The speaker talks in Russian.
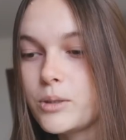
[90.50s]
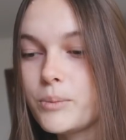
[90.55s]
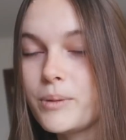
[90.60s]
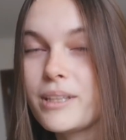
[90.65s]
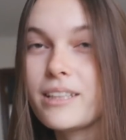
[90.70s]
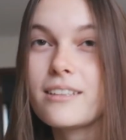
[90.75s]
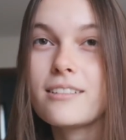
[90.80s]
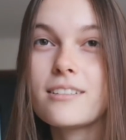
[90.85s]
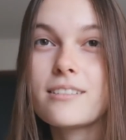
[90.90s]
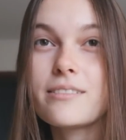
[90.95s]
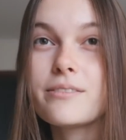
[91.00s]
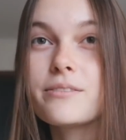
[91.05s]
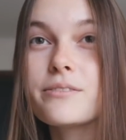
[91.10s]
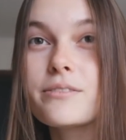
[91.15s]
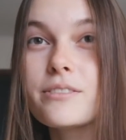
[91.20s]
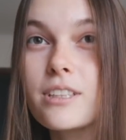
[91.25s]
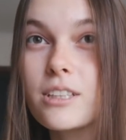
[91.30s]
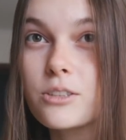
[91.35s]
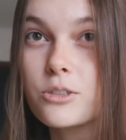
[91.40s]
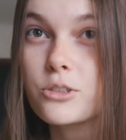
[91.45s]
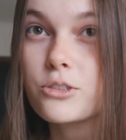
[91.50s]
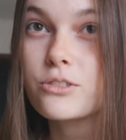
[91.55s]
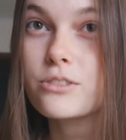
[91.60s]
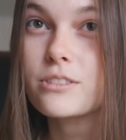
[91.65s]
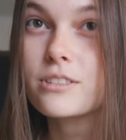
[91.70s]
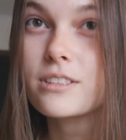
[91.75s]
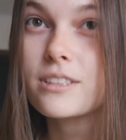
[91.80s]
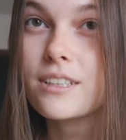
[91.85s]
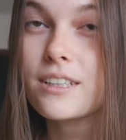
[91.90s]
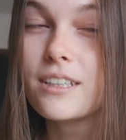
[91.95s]
У меня
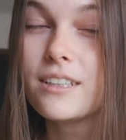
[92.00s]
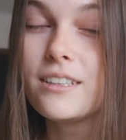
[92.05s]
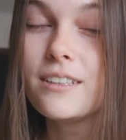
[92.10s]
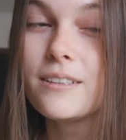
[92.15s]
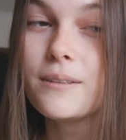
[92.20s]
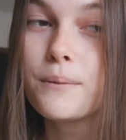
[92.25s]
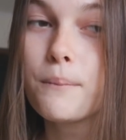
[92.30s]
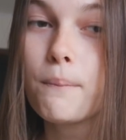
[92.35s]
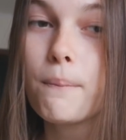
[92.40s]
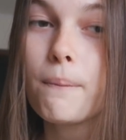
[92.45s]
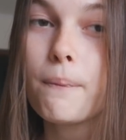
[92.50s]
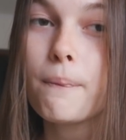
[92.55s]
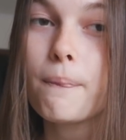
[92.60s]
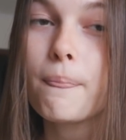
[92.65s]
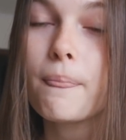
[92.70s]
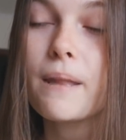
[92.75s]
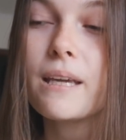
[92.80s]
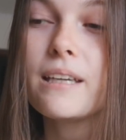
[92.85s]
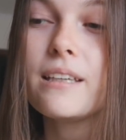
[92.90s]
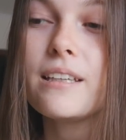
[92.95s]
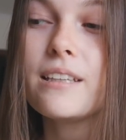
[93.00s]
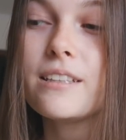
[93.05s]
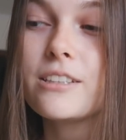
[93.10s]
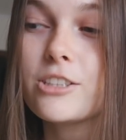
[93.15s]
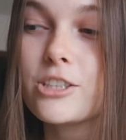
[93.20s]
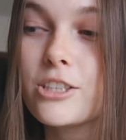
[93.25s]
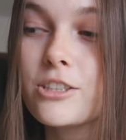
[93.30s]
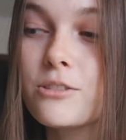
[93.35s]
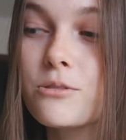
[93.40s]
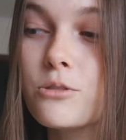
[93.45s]
хорошее настроение. И
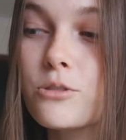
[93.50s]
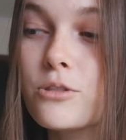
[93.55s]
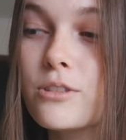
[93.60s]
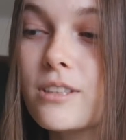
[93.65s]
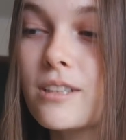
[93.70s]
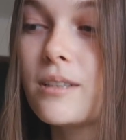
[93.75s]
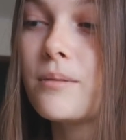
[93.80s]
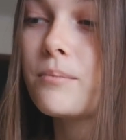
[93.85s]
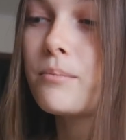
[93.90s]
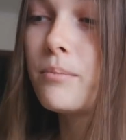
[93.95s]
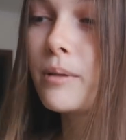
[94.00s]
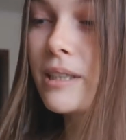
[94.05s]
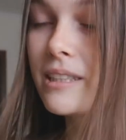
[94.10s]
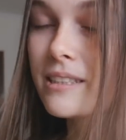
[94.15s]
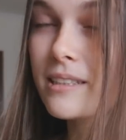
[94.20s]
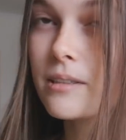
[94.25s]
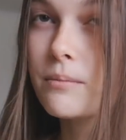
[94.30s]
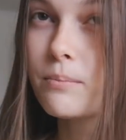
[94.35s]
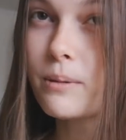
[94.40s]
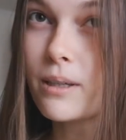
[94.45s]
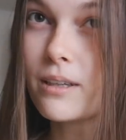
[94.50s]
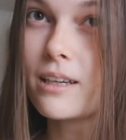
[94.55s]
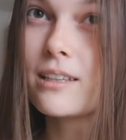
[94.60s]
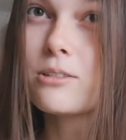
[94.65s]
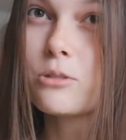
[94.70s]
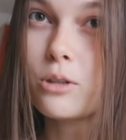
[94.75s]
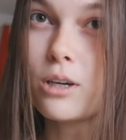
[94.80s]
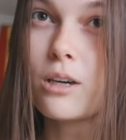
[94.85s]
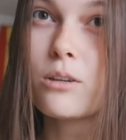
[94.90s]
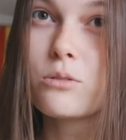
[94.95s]
сейчас нужно быстро, пока
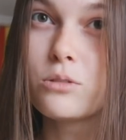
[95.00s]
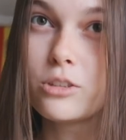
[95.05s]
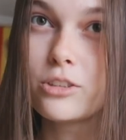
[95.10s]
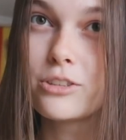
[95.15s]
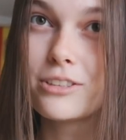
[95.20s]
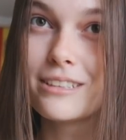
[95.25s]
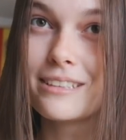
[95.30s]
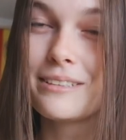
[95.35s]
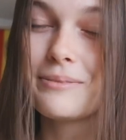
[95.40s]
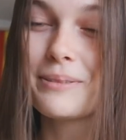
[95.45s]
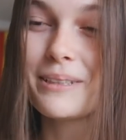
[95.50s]
оно хорошее,